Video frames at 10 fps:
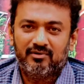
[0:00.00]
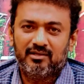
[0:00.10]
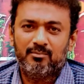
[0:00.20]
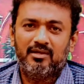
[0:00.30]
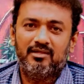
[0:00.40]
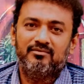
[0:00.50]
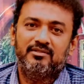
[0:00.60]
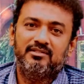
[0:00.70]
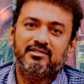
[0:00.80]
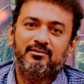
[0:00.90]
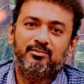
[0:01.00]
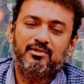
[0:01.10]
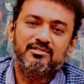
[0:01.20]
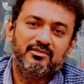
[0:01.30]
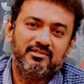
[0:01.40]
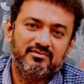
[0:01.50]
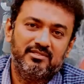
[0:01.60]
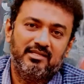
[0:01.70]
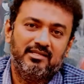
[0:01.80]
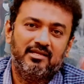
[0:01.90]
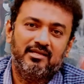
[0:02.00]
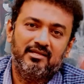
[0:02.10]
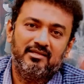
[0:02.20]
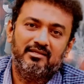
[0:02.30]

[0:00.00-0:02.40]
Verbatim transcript: வழக்கமாக அது வந்து போலீஸ் வந்து விசாரிக்கிறாங்க